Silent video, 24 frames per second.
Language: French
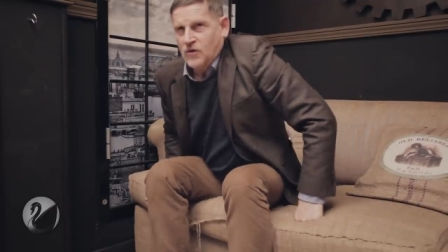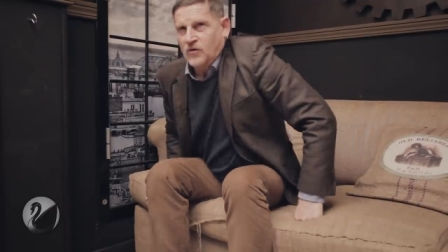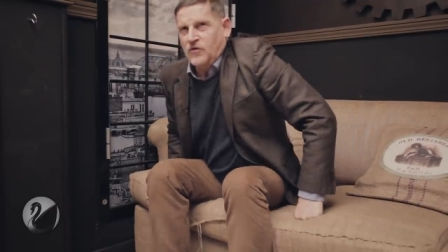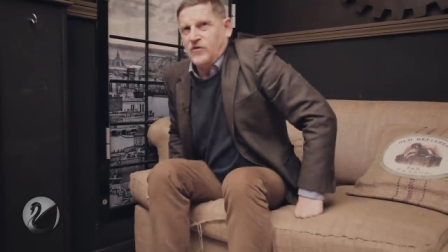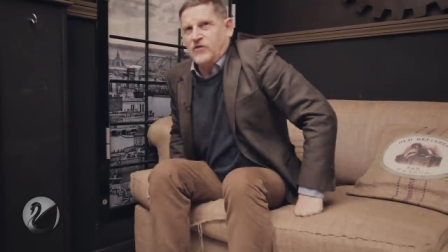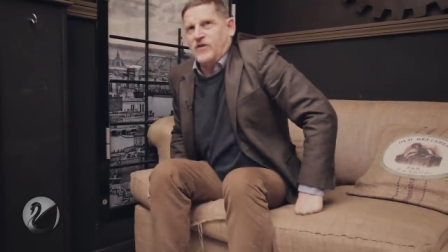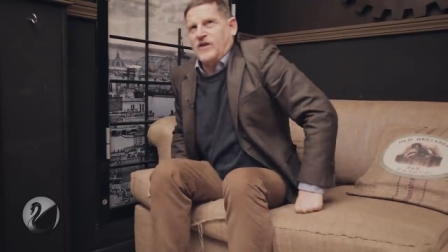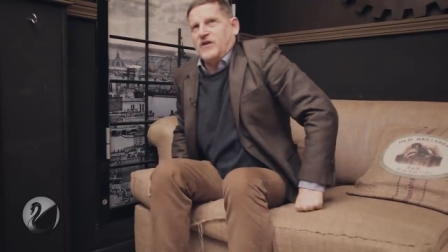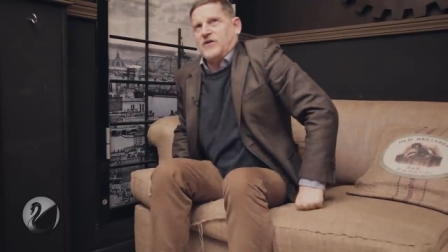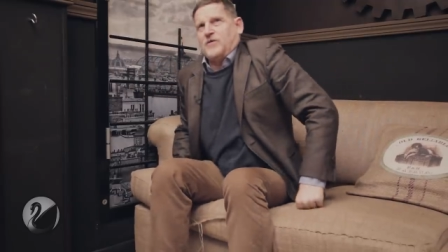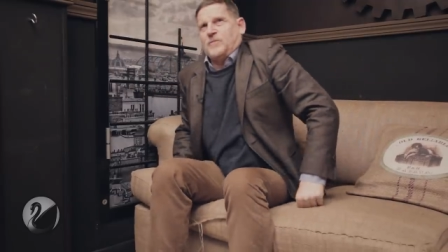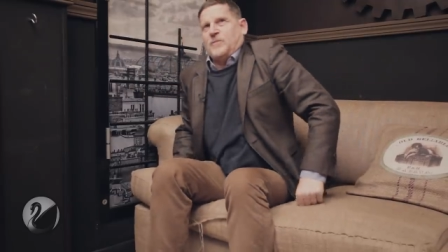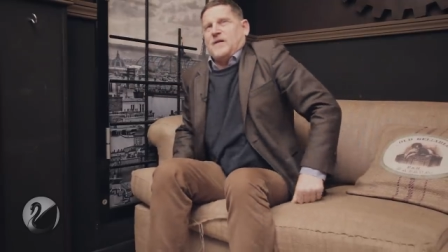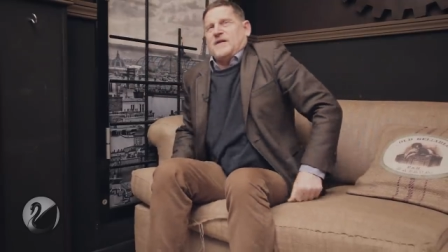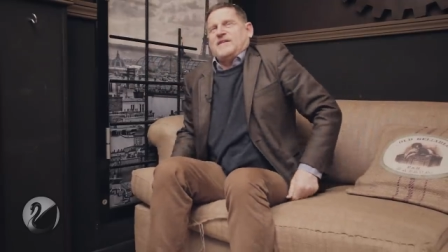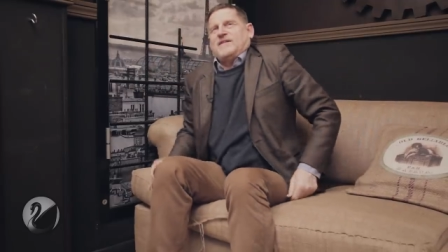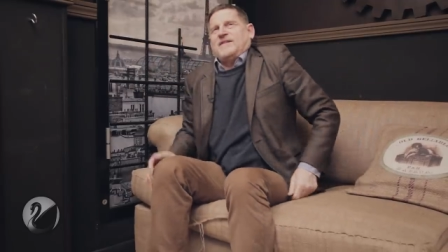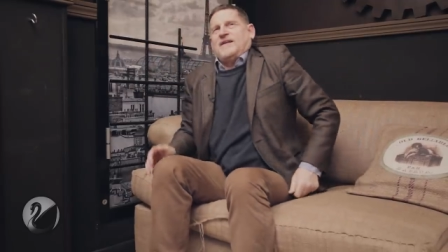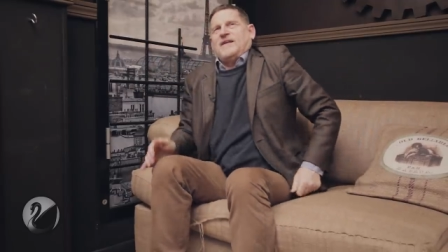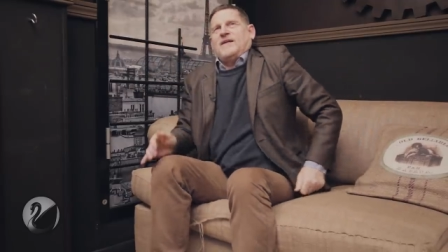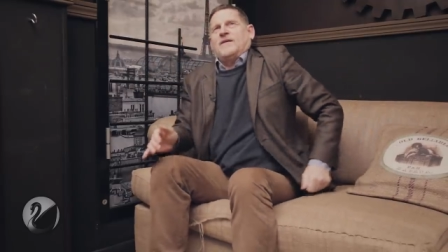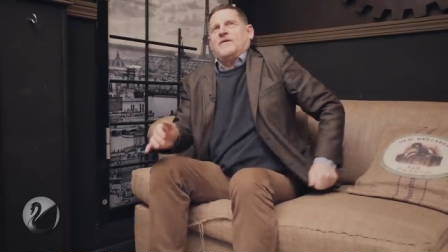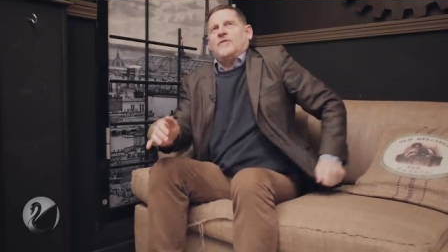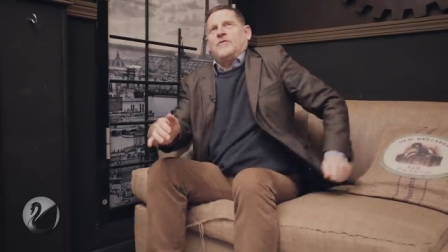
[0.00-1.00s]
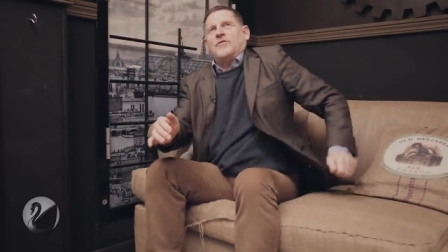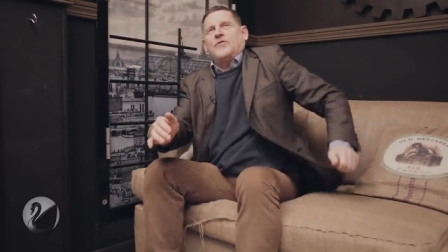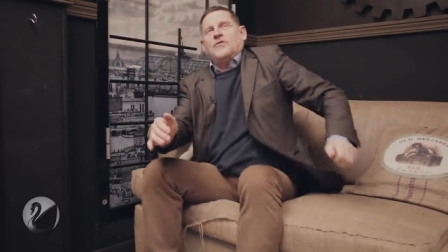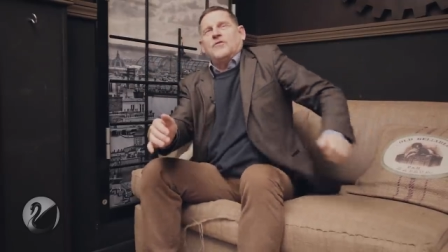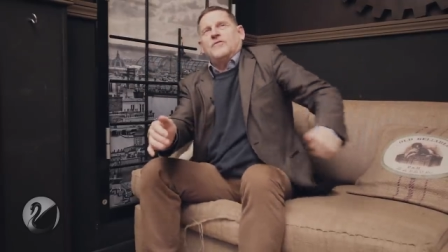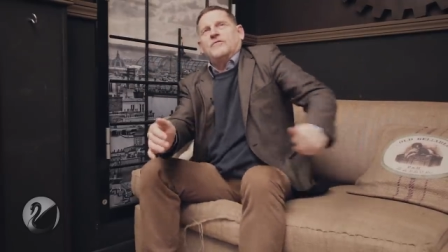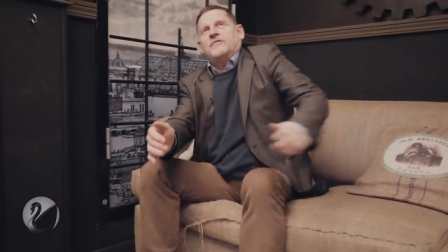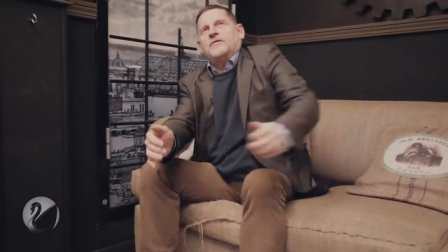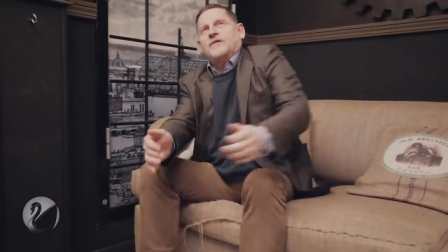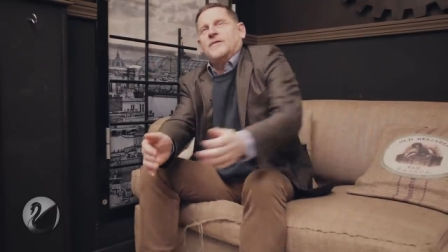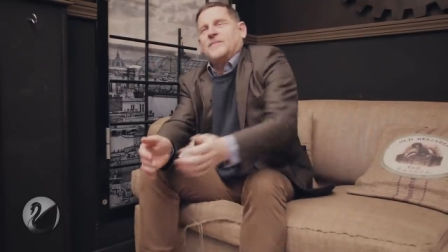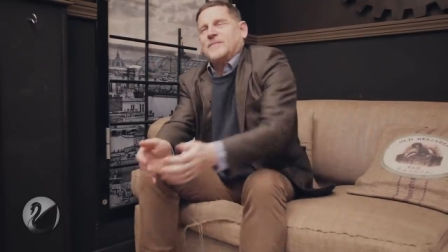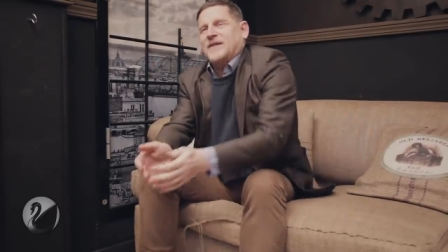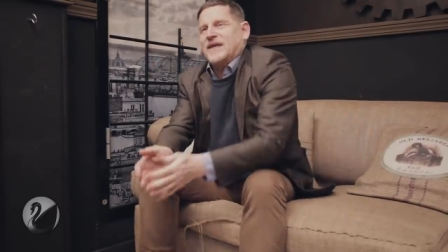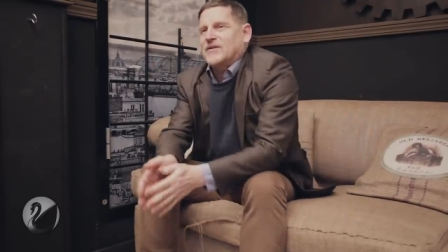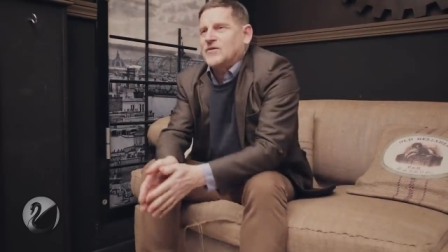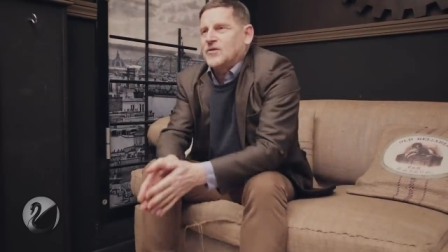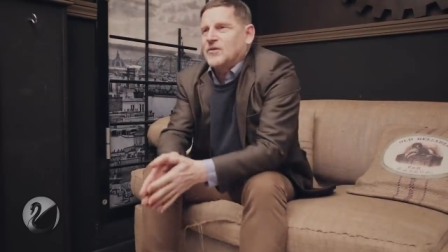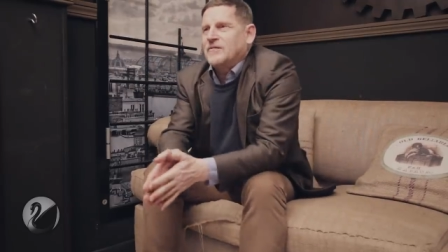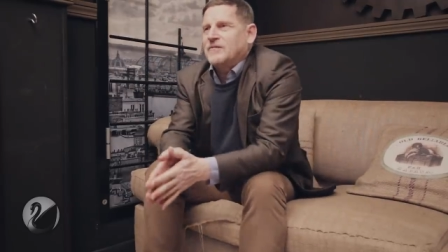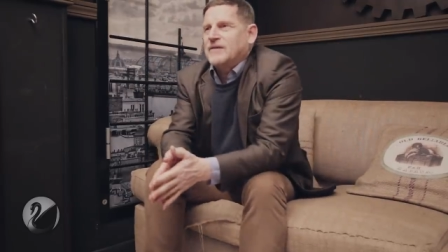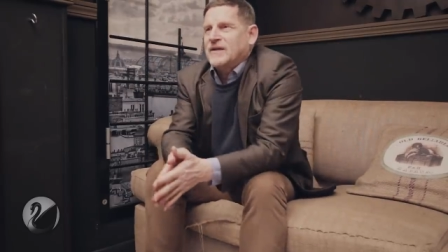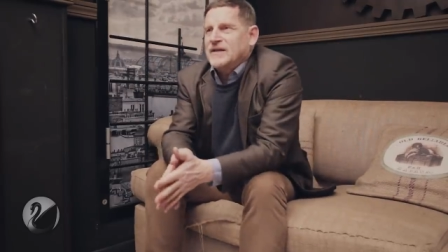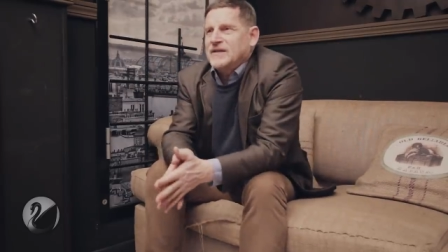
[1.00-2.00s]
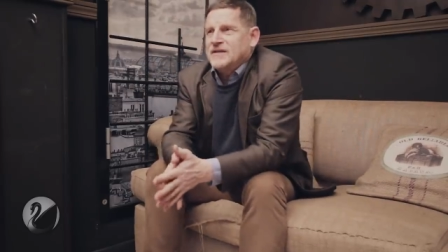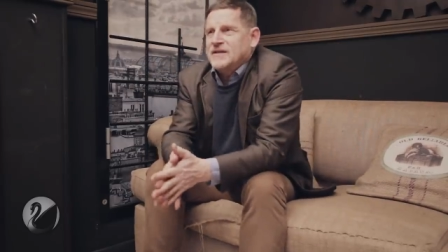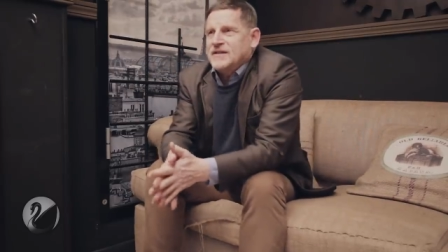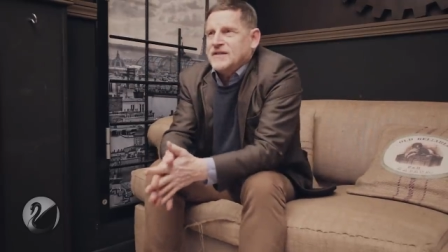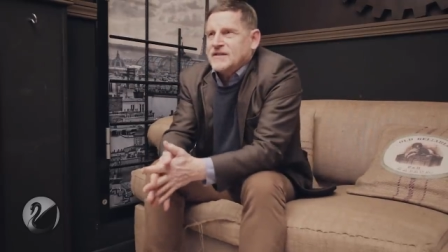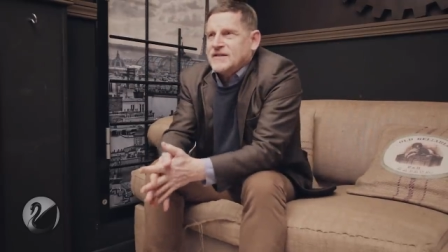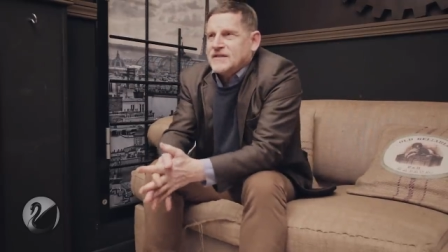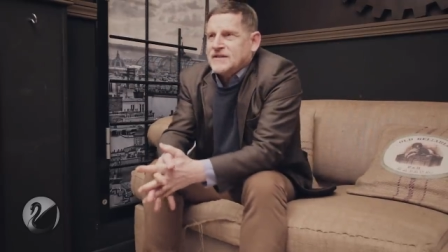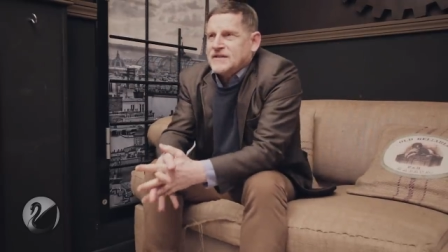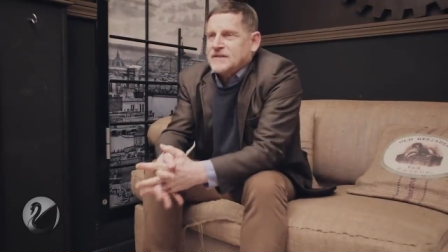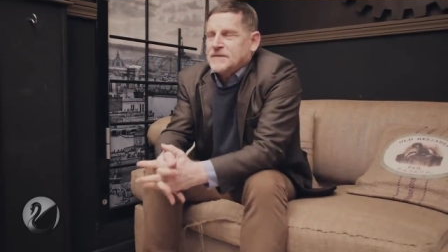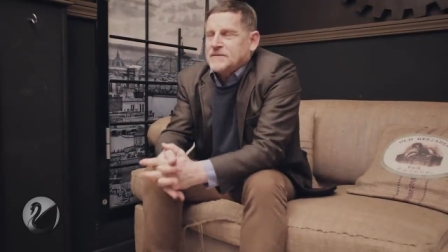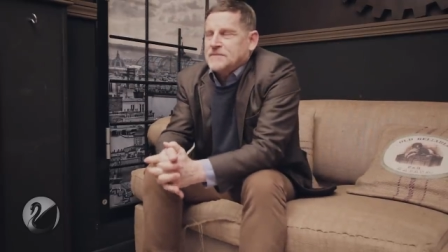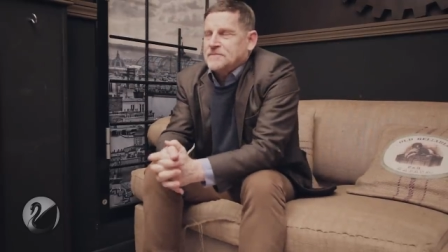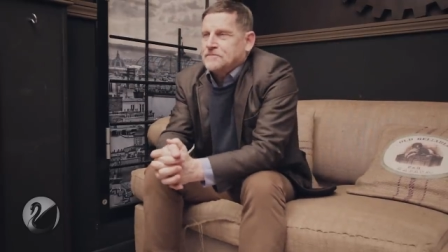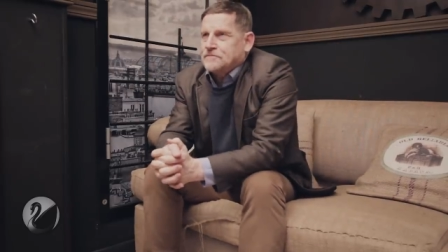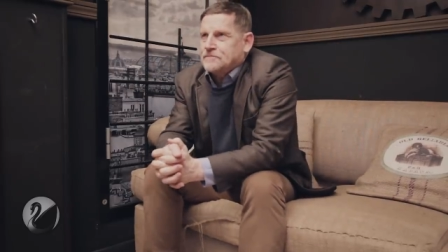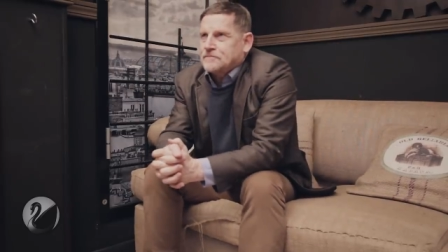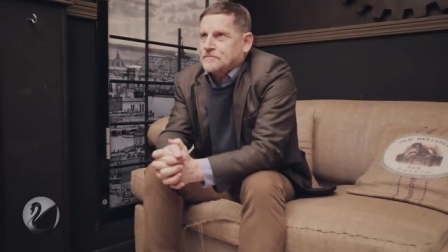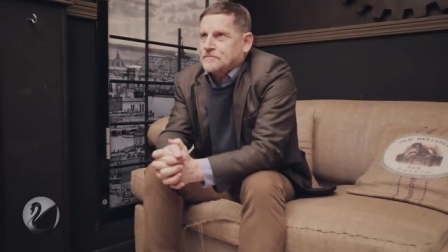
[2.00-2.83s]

Ça se passait en novembre 90